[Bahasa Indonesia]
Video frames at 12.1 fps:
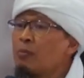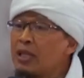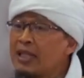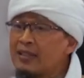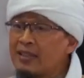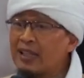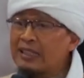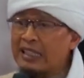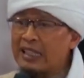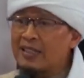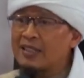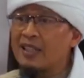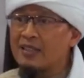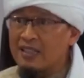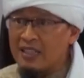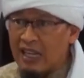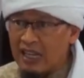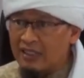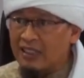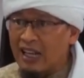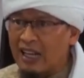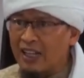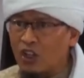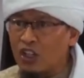Bisa tersesat
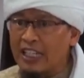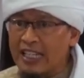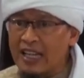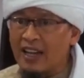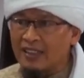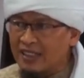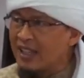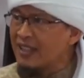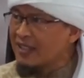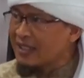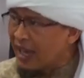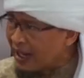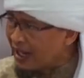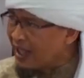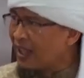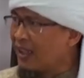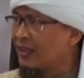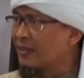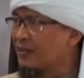kalau niatnya salah.